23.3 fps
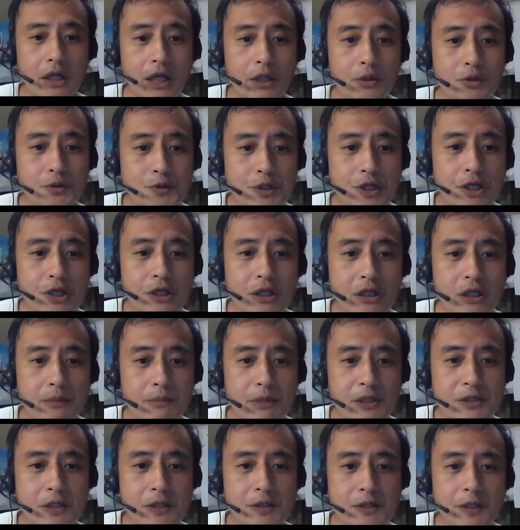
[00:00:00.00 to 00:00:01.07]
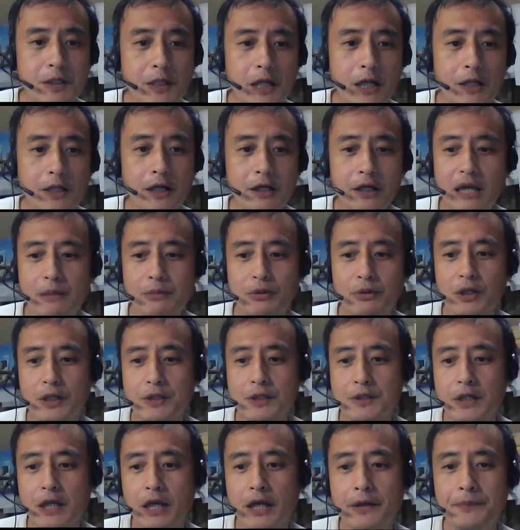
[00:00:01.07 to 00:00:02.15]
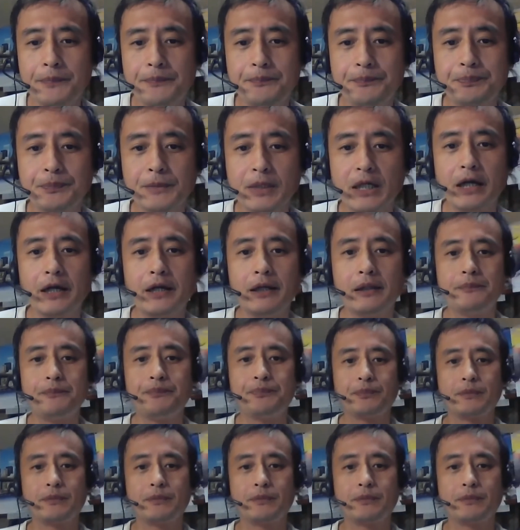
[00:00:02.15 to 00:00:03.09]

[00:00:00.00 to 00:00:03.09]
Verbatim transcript: えっ、ー、と、次いきますね。次、単断ケーブルですね。はい。